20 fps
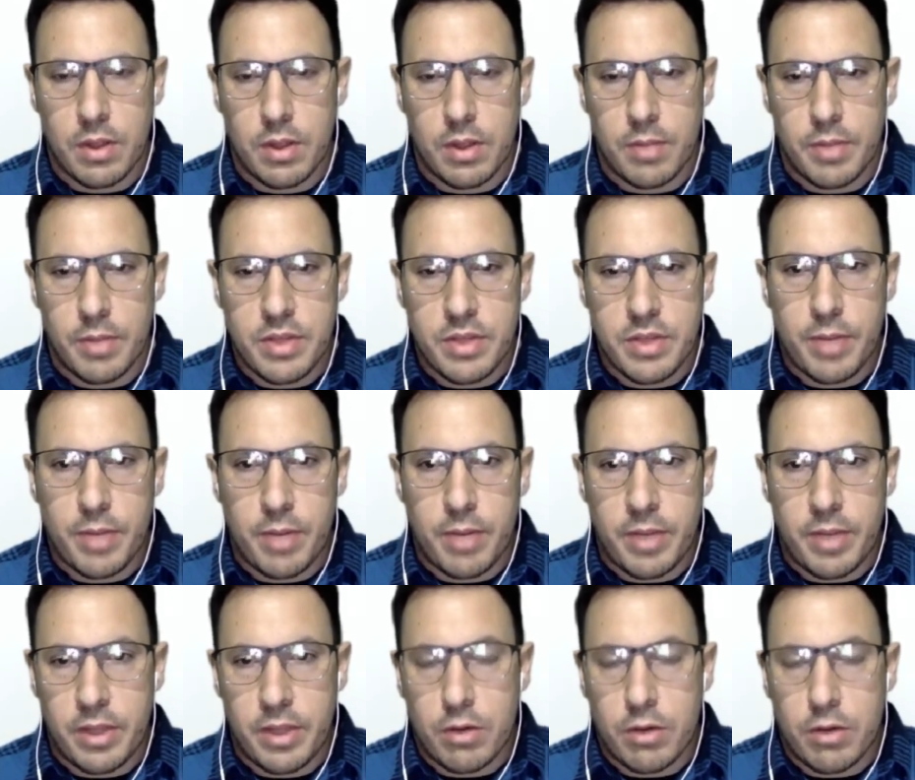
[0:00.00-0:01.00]

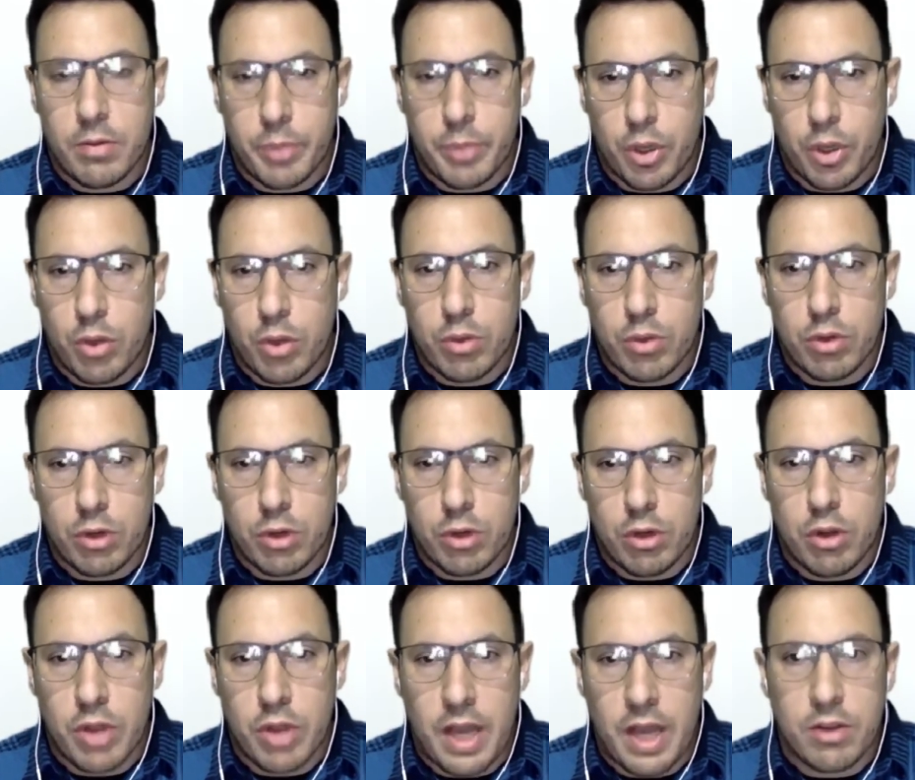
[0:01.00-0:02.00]
principalmente como producto de
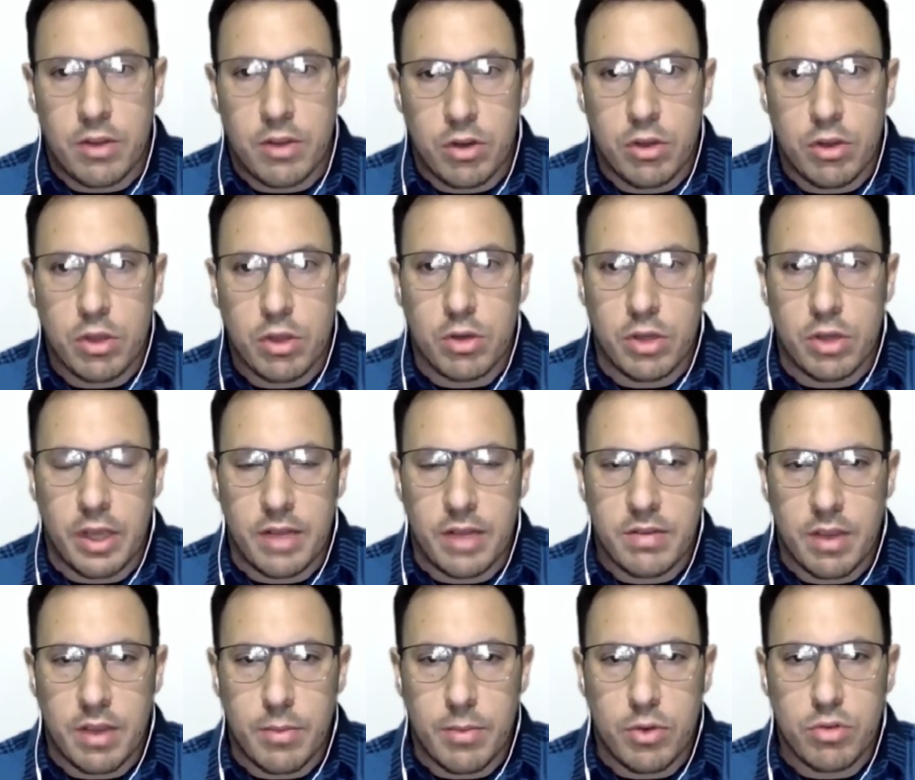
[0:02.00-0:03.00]
los diagnósticos que
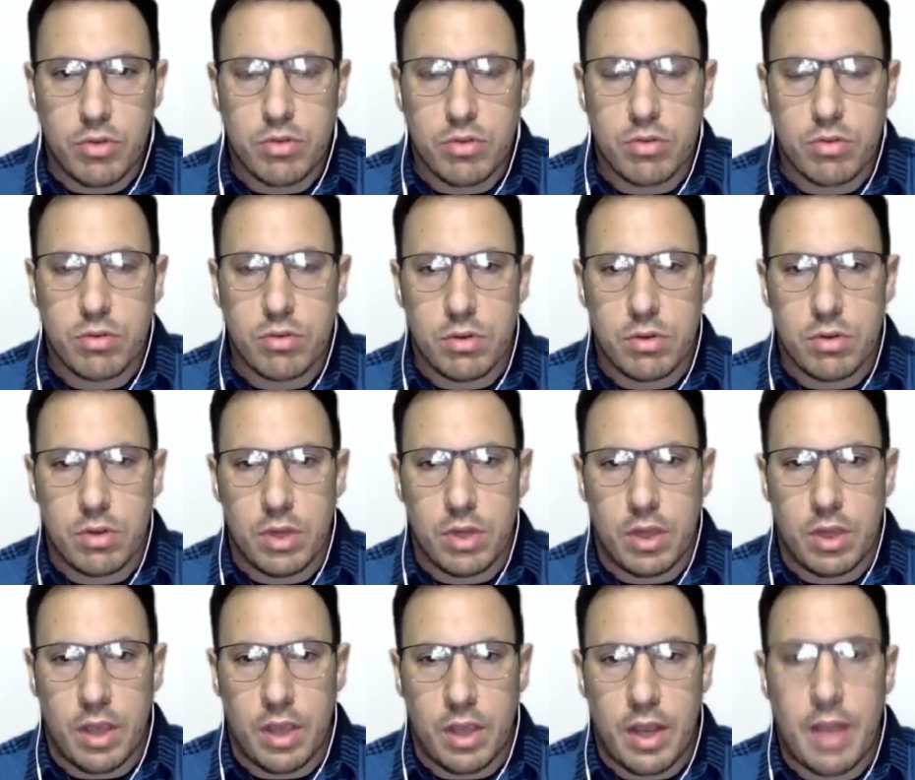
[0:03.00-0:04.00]
hacemos,
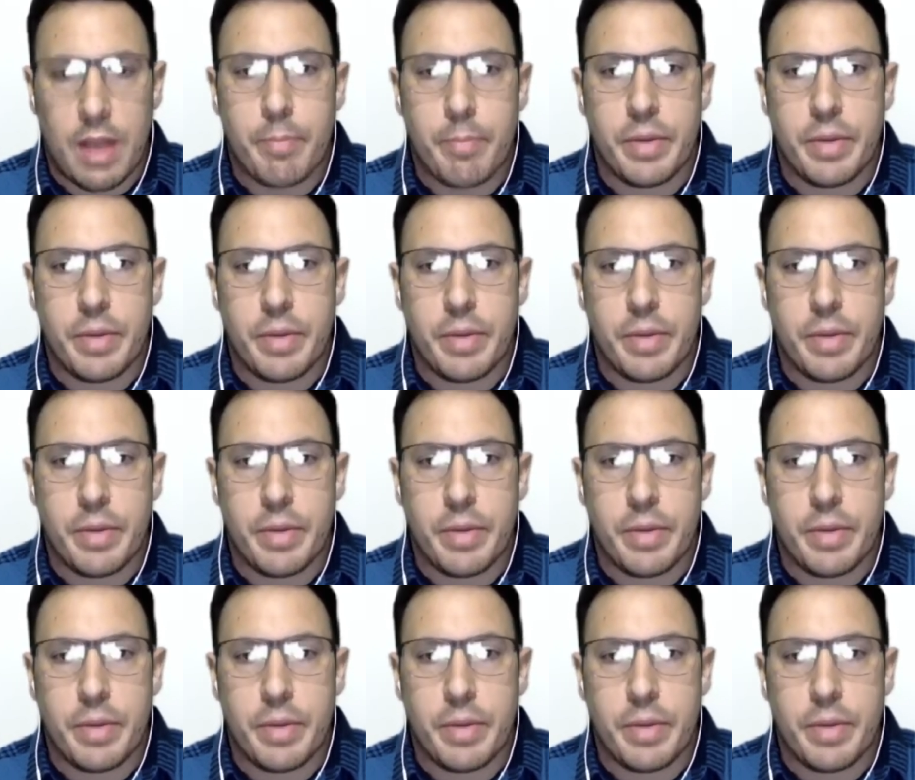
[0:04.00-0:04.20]
este, es la